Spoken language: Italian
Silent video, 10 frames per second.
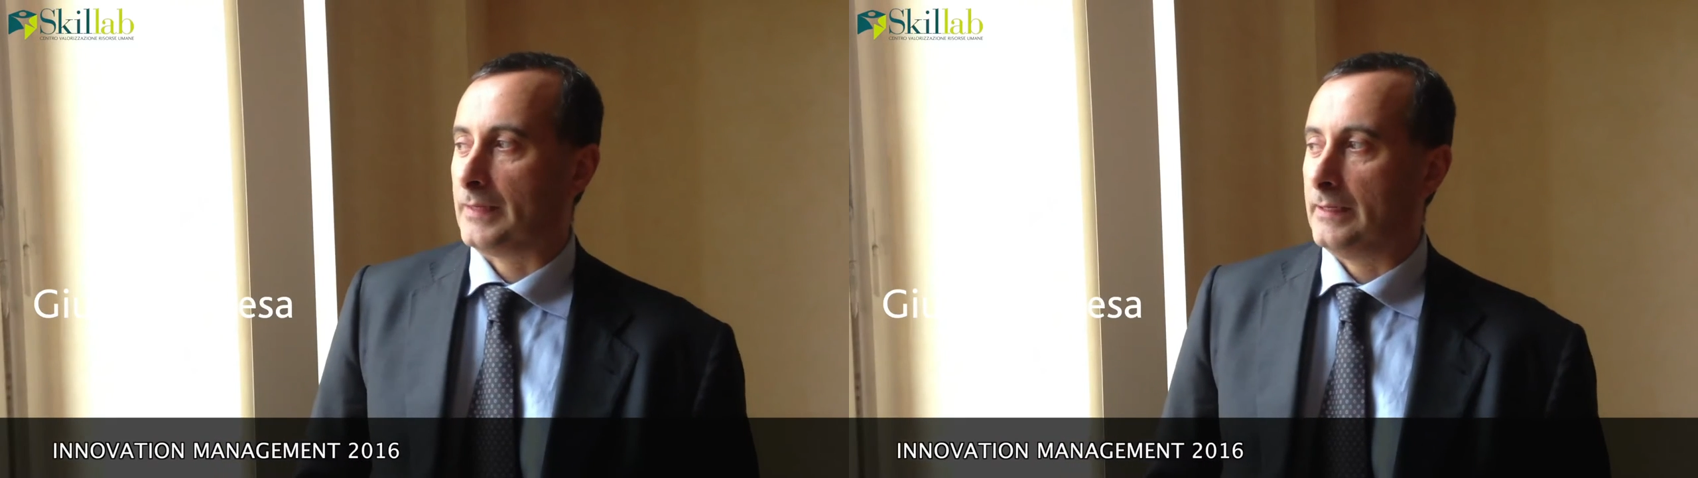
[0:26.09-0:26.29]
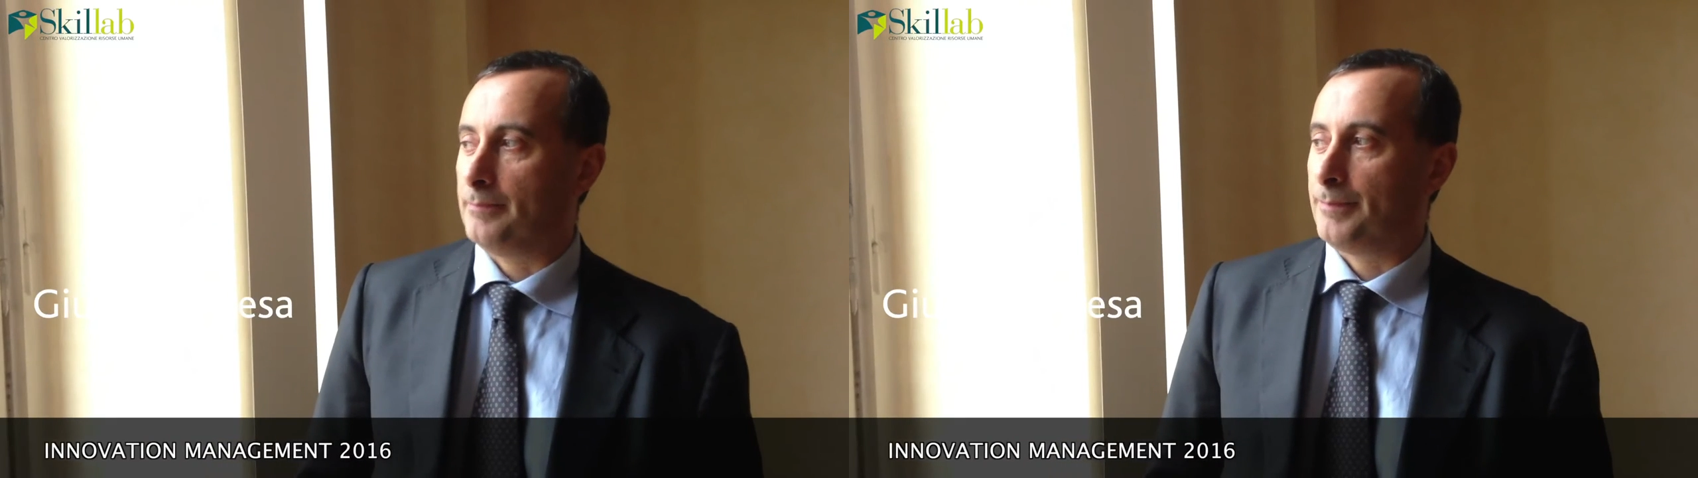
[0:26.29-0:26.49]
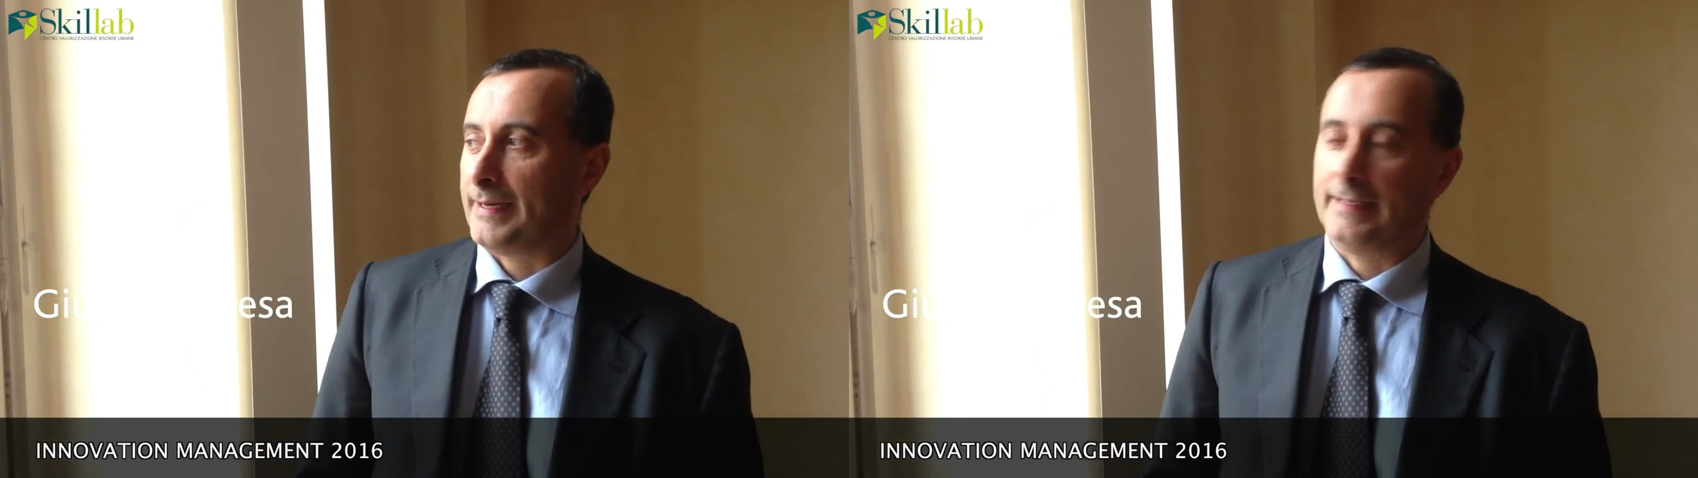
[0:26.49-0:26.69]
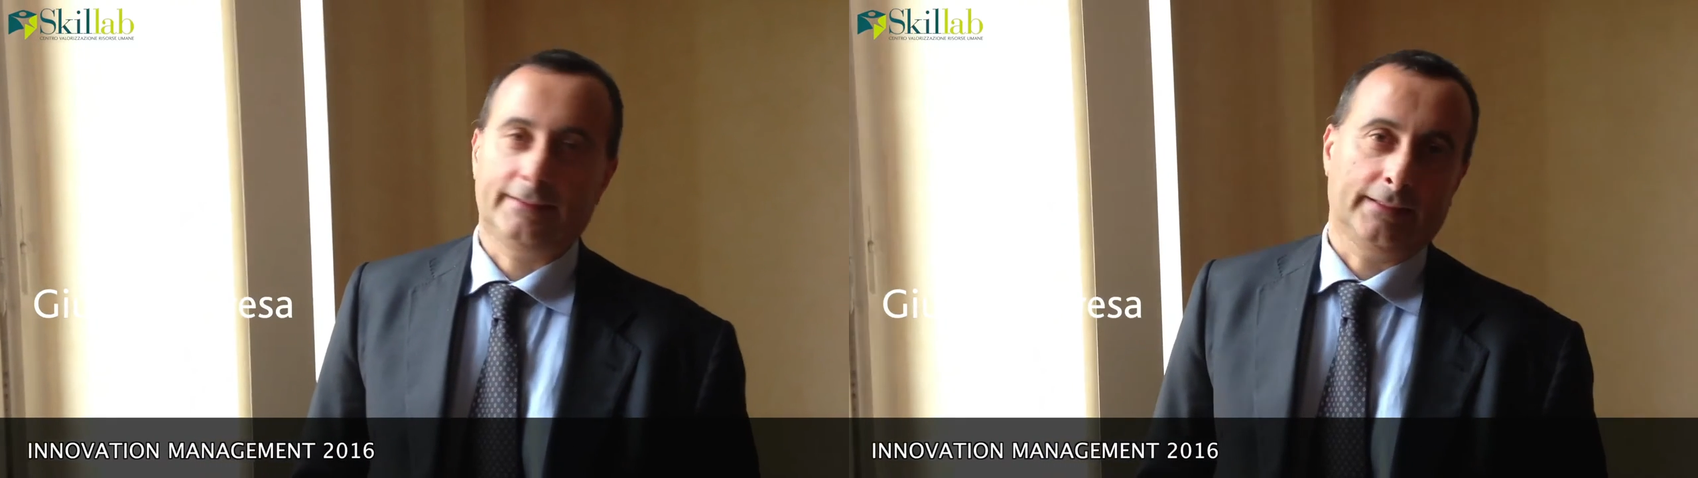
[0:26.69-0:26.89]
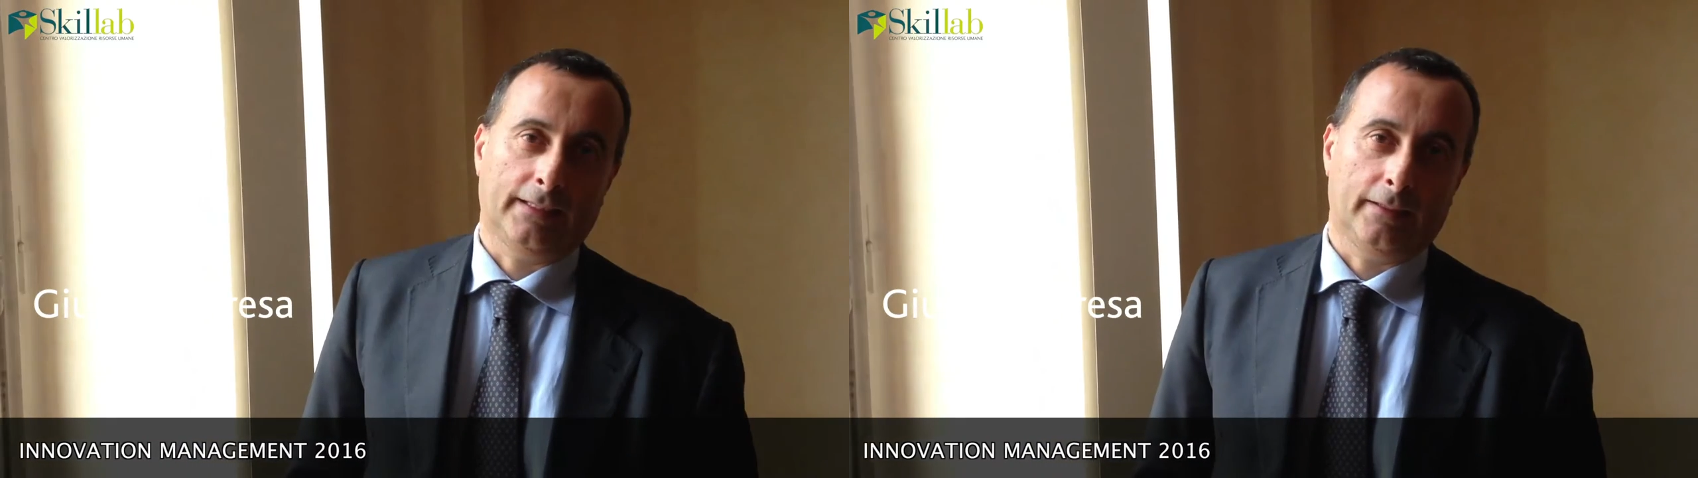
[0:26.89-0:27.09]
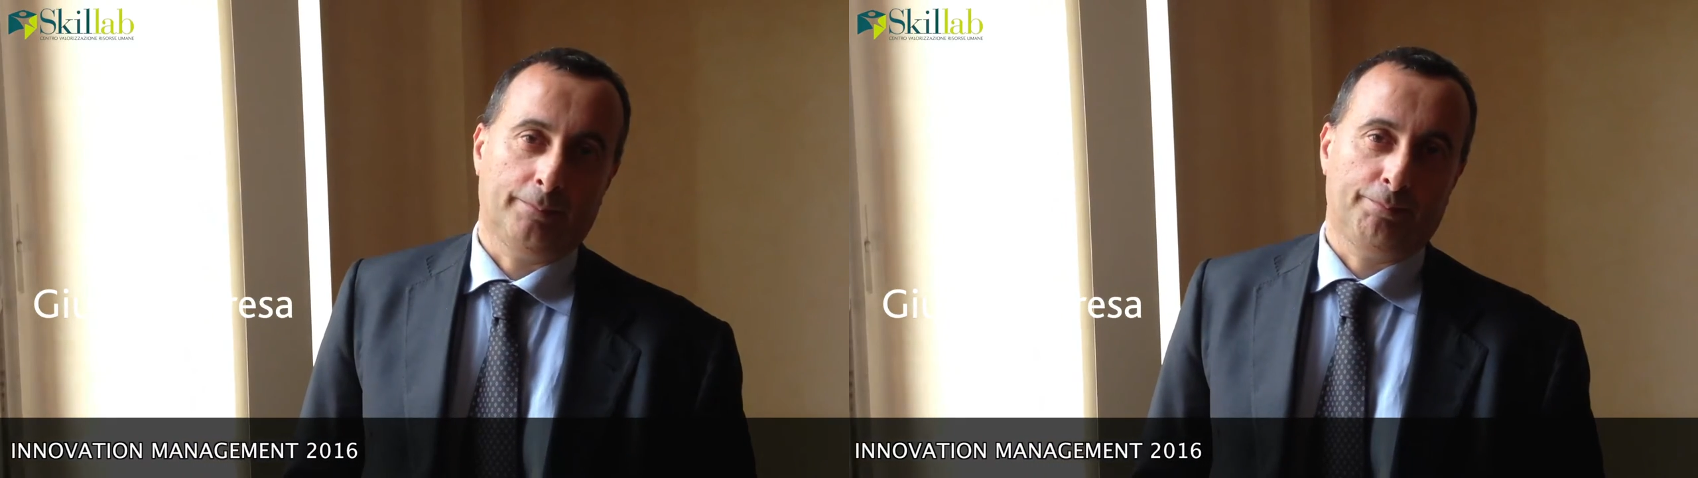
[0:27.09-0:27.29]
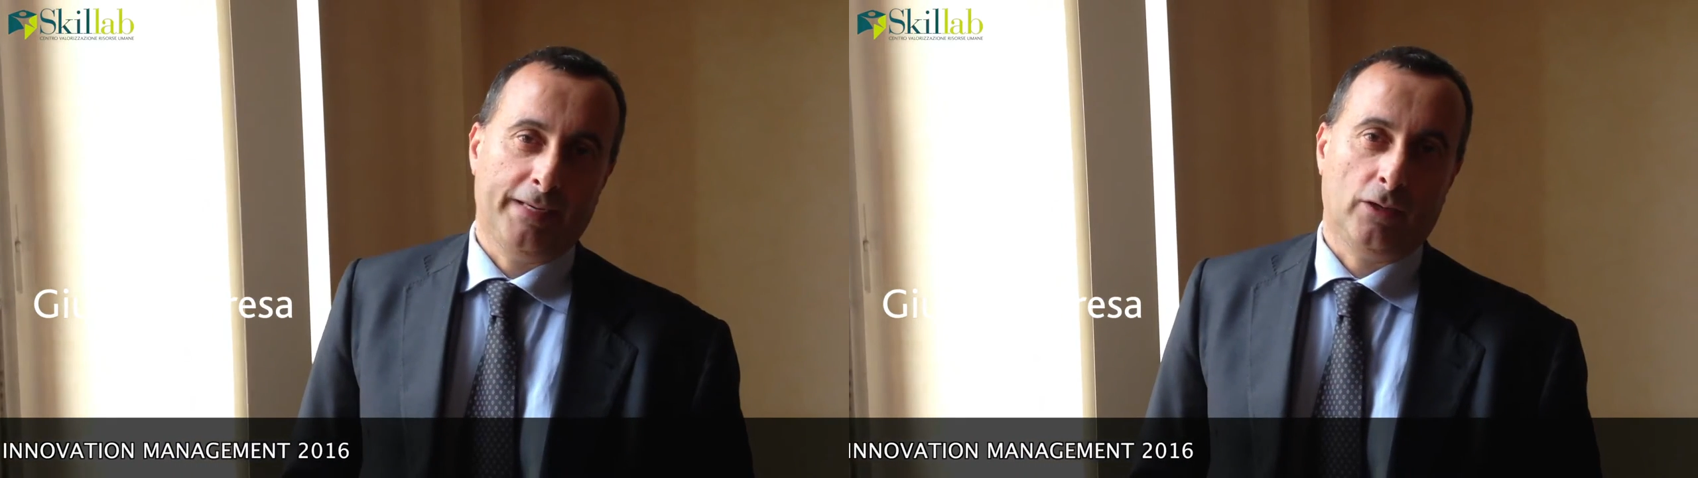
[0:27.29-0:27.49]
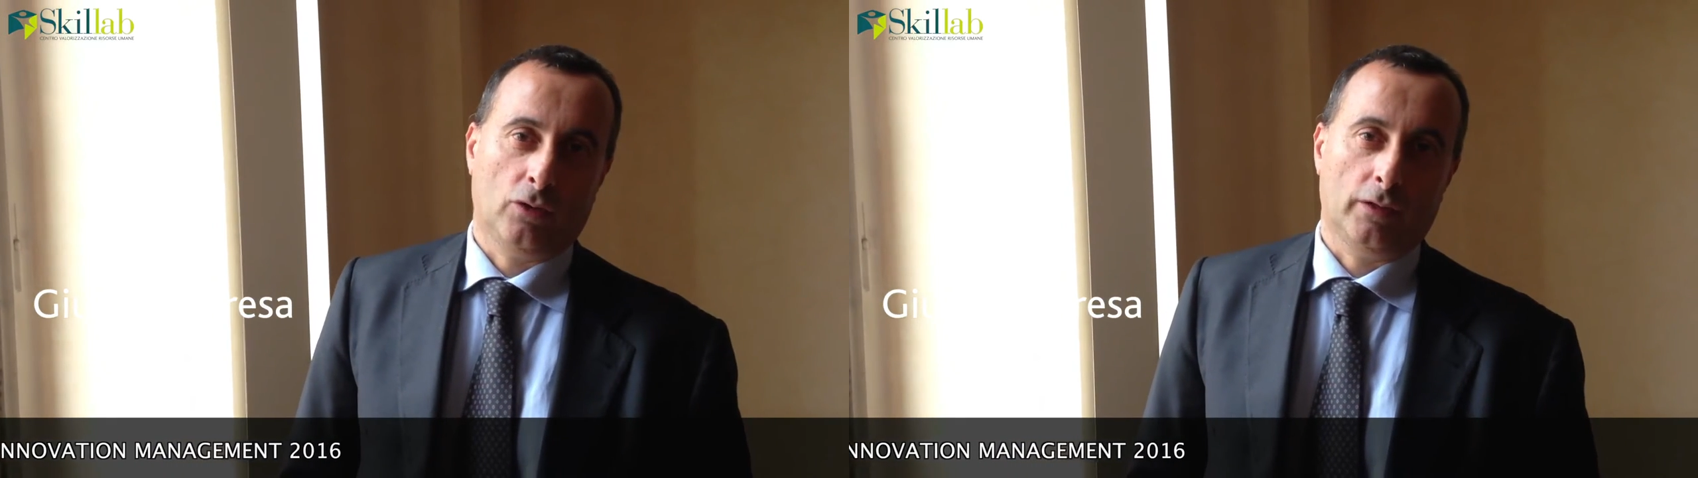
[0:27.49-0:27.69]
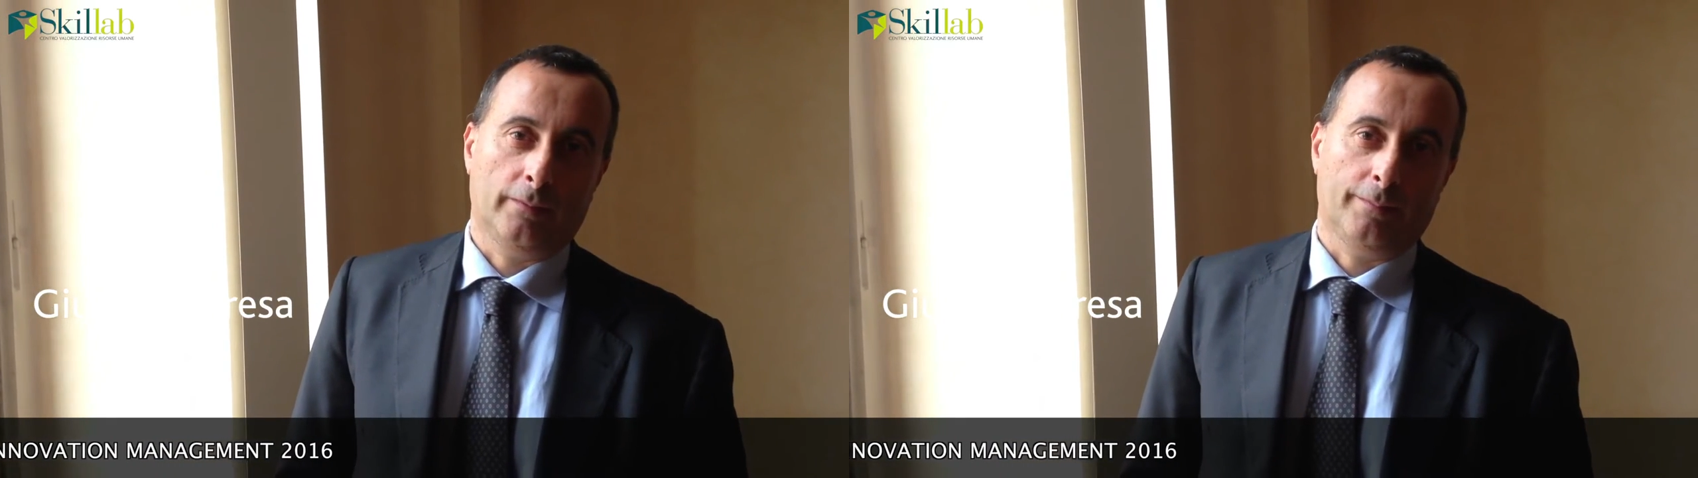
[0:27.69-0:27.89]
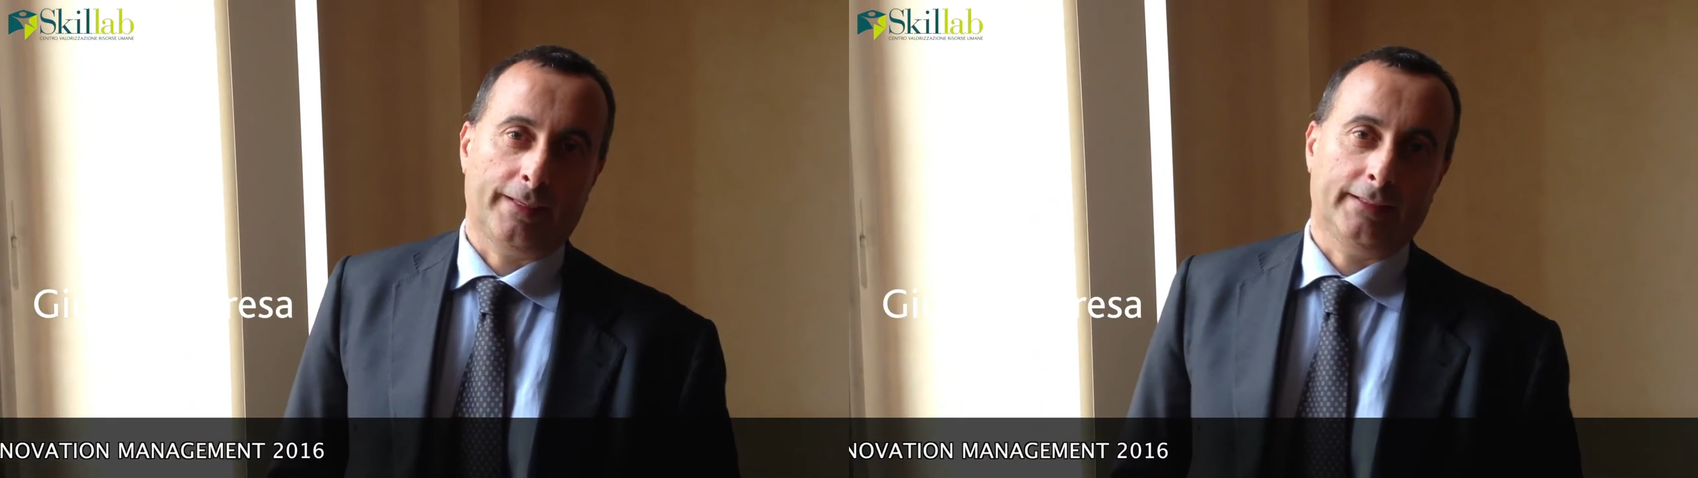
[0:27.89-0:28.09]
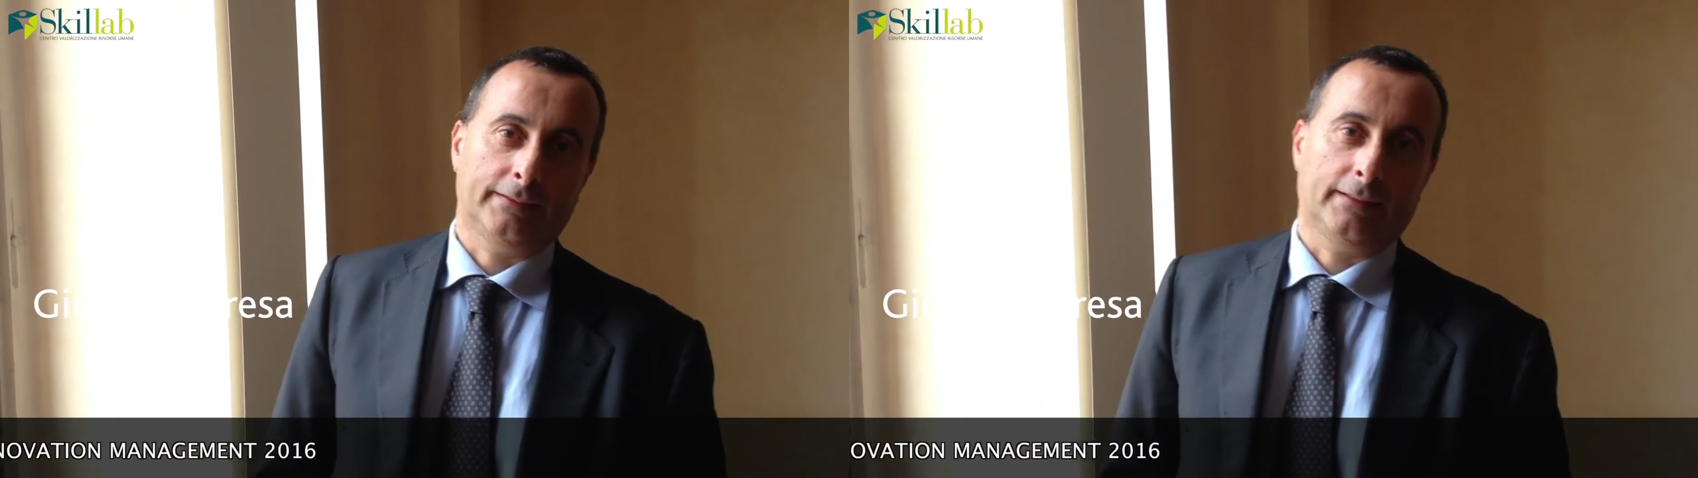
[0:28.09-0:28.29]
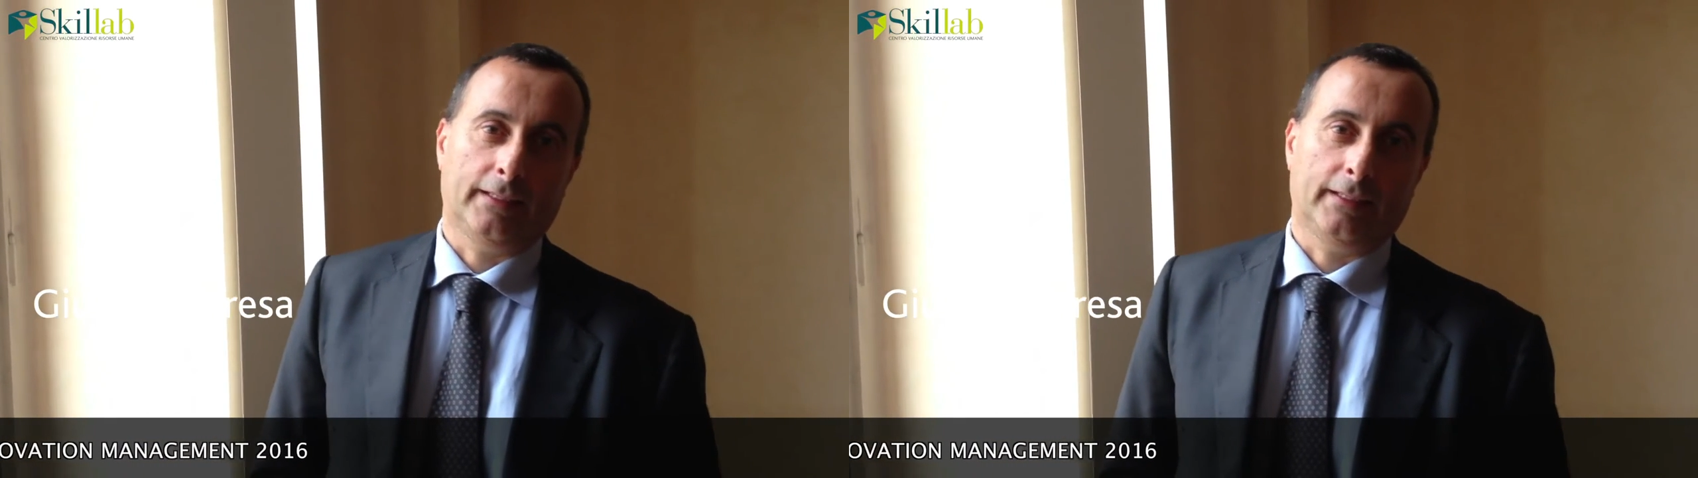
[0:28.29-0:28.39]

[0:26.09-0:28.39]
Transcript: imprese, delle piccole imprese,